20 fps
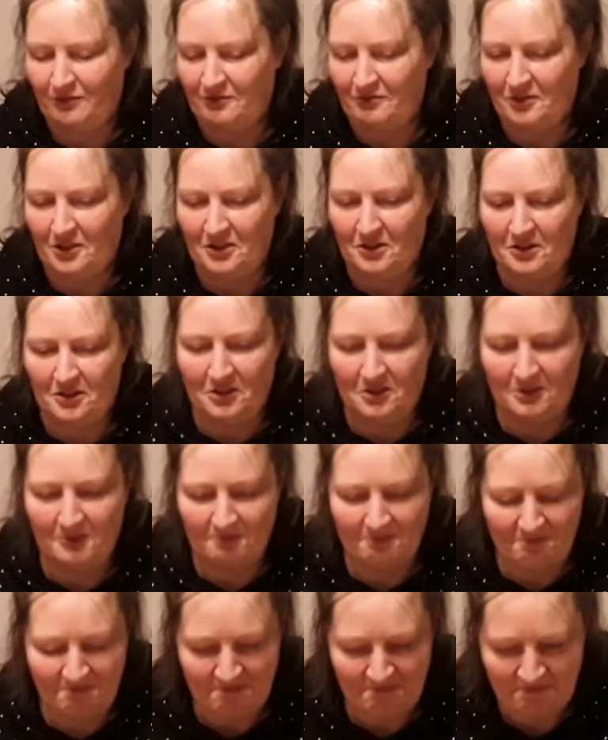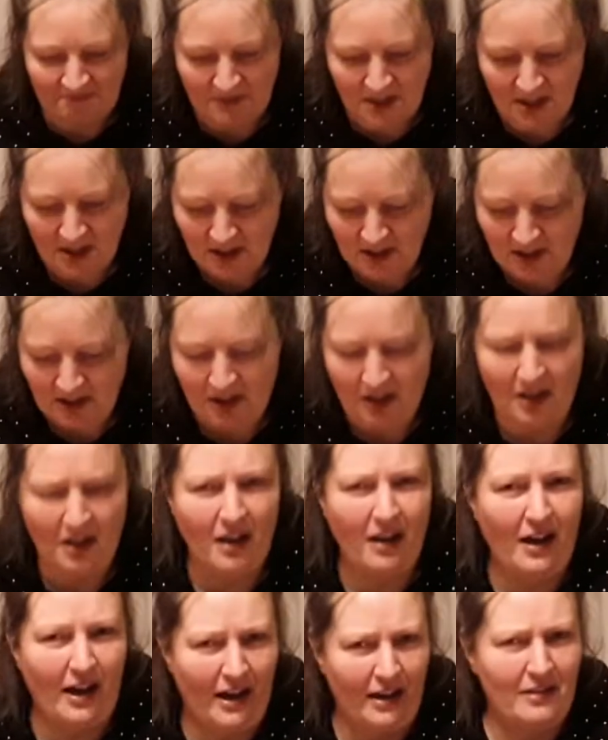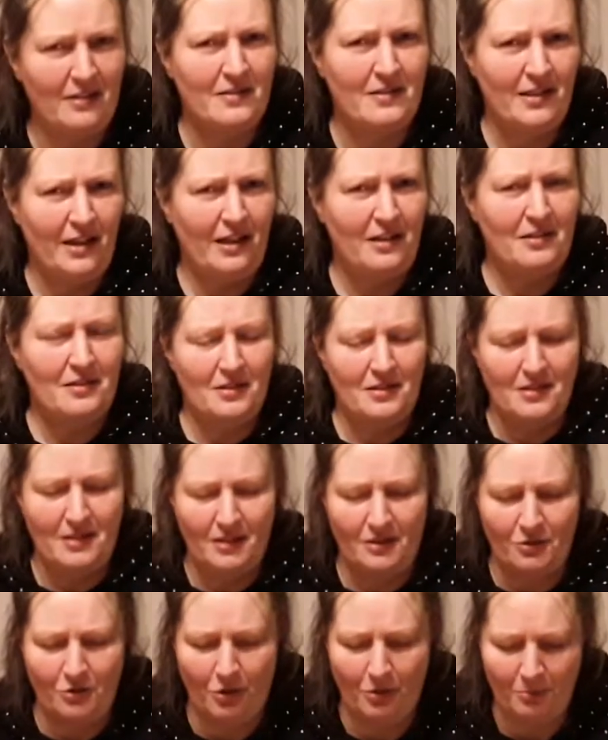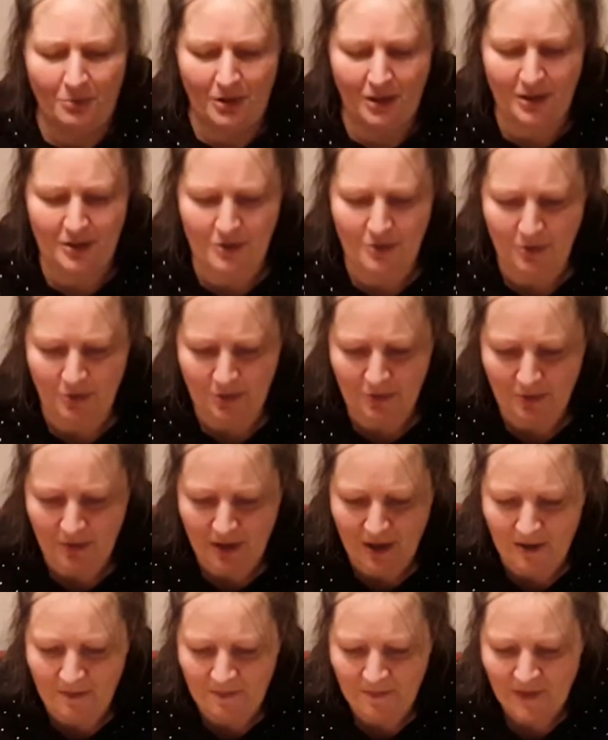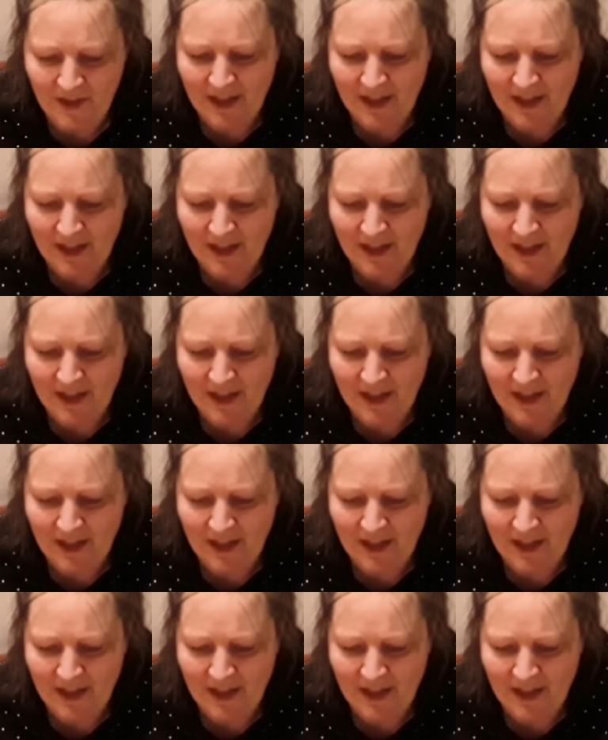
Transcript: Finde ich eine sehr interessante Kombination, oder?